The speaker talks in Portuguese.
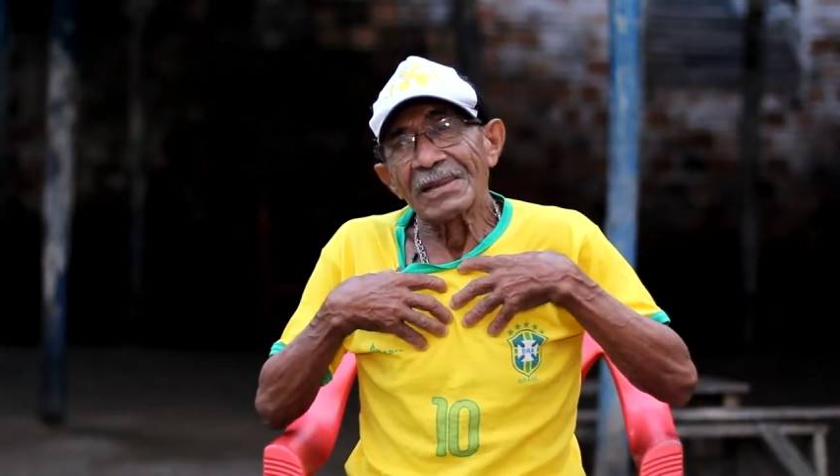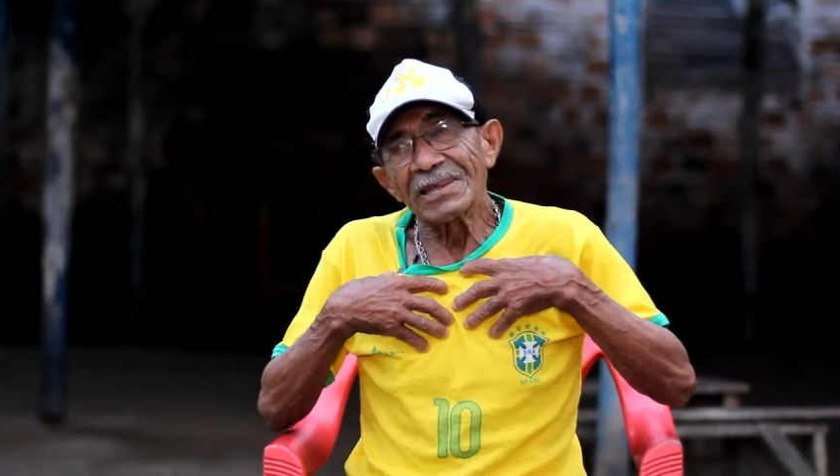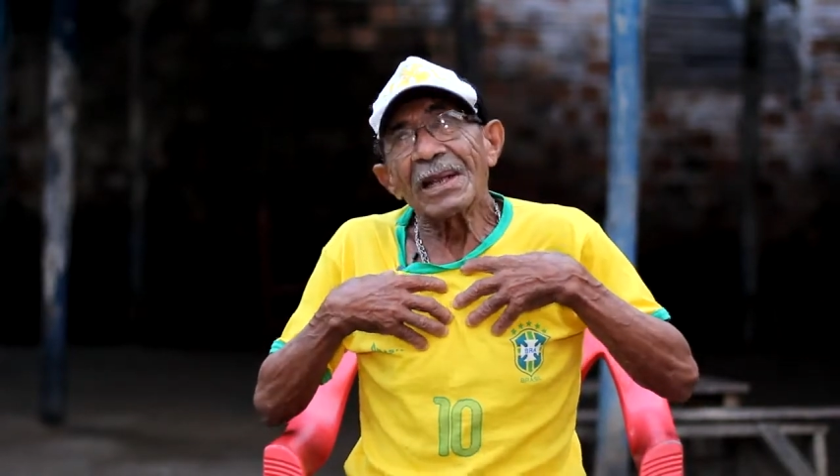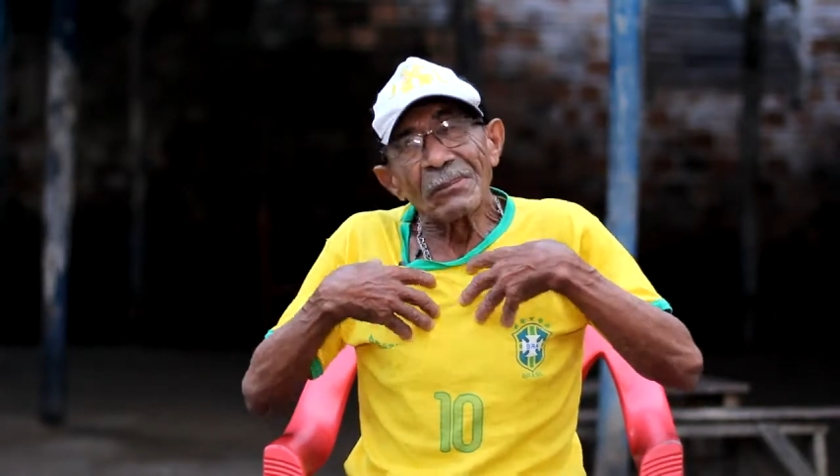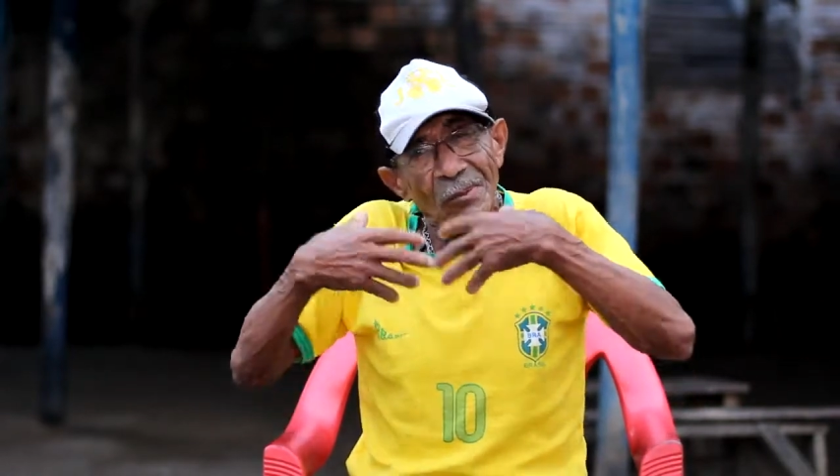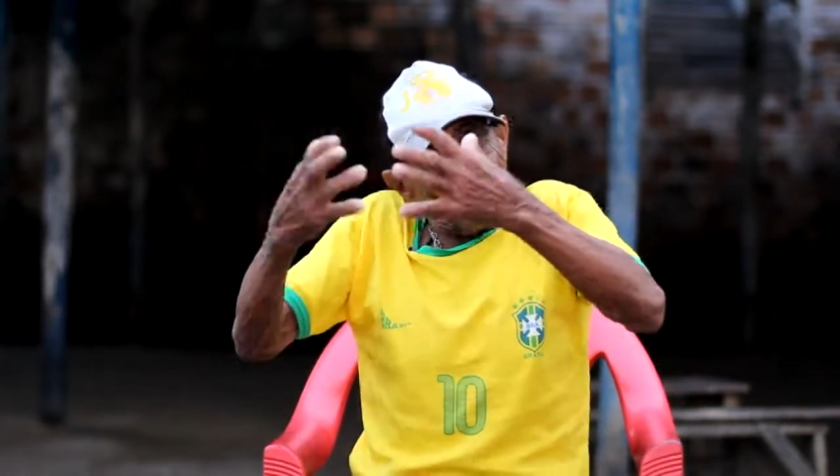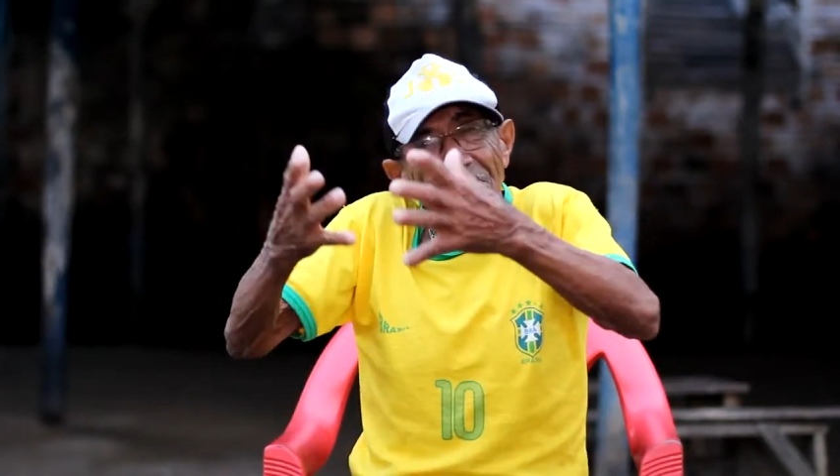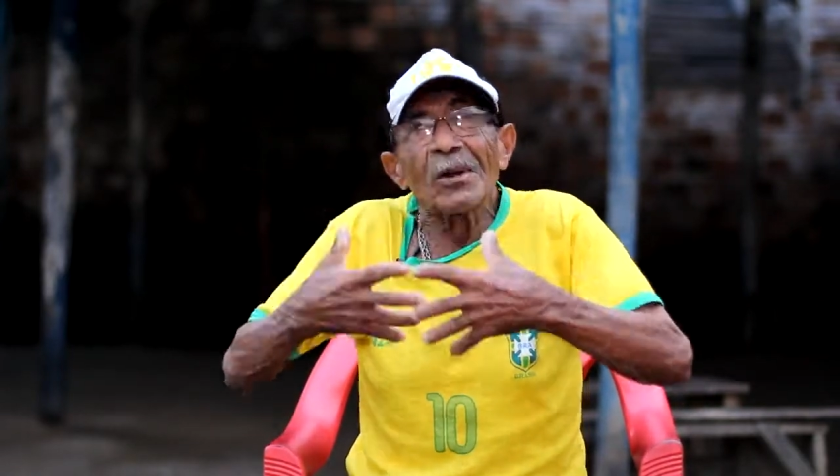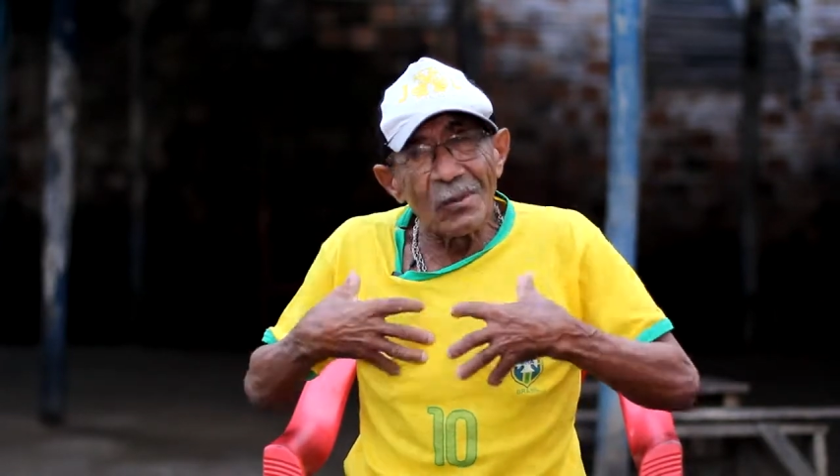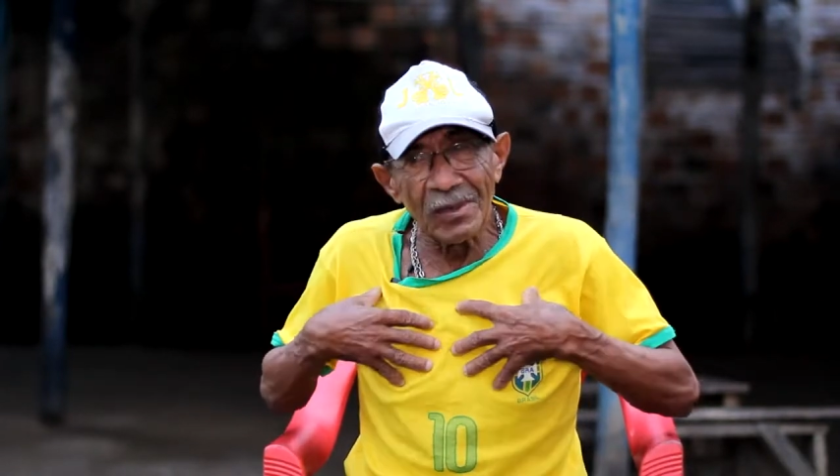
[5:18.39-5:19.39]
Sabe como um
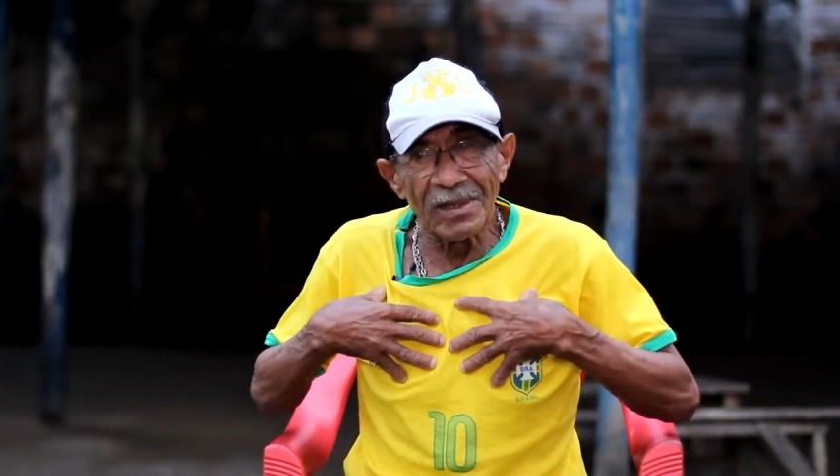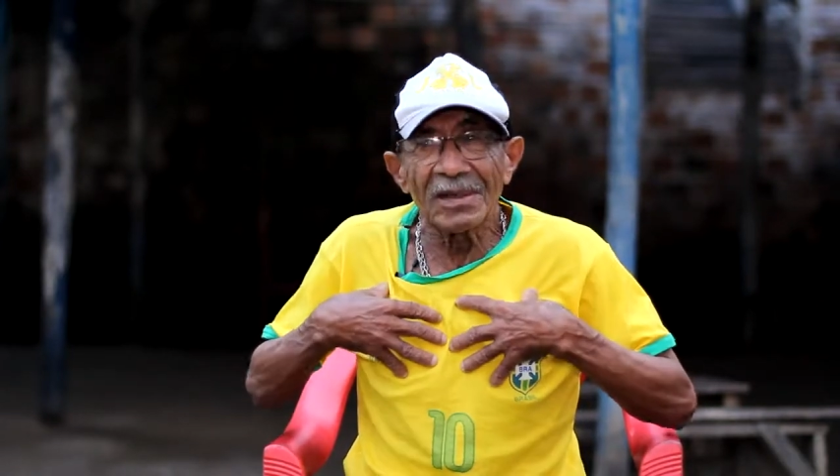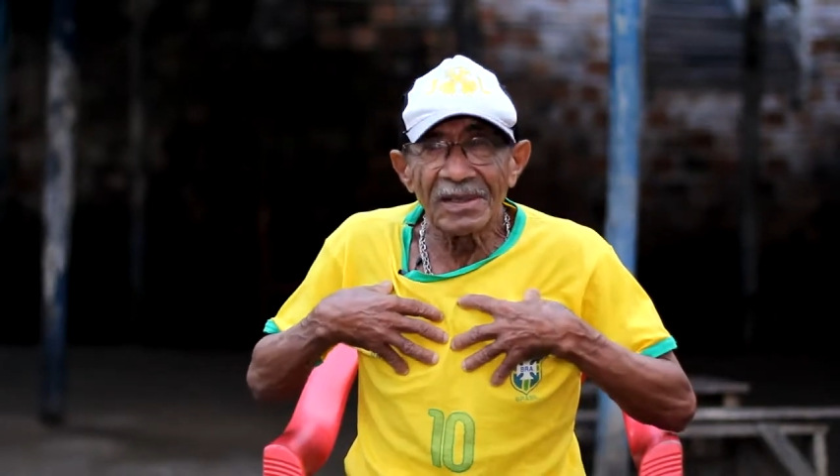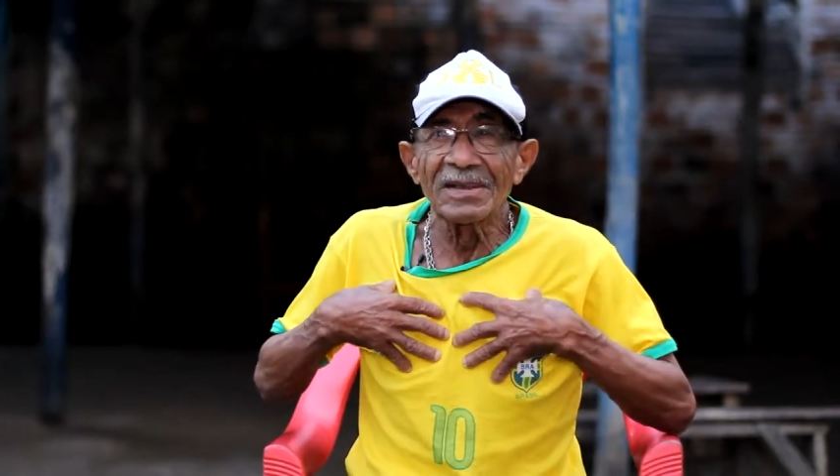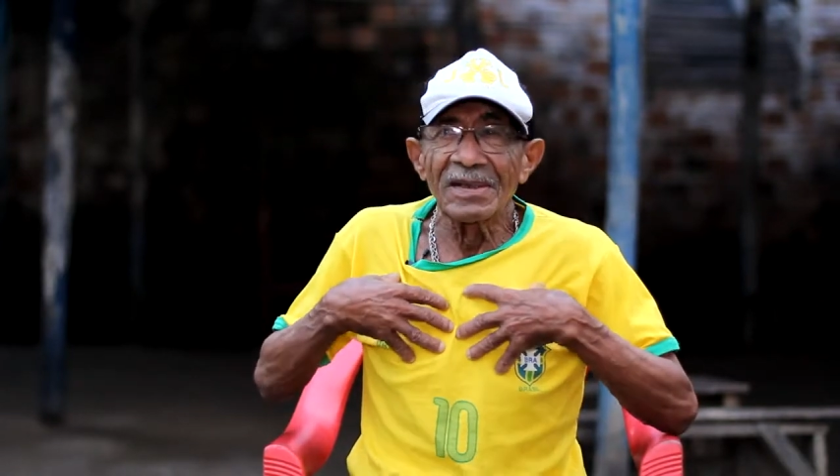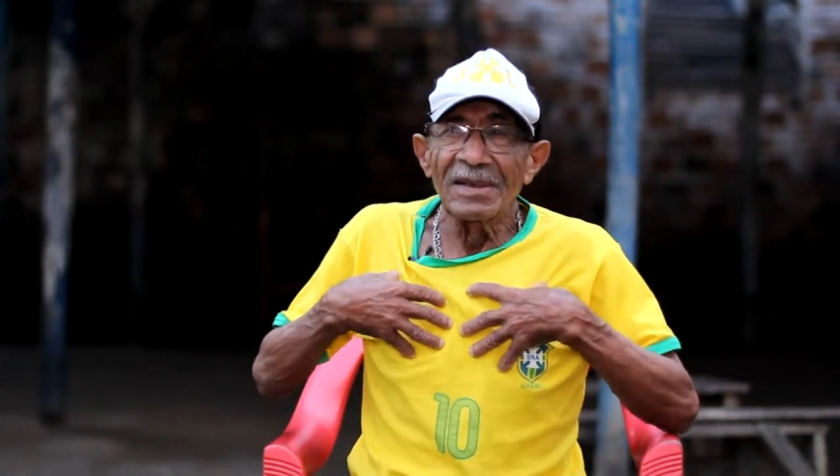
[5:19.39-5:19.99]
branco é, né?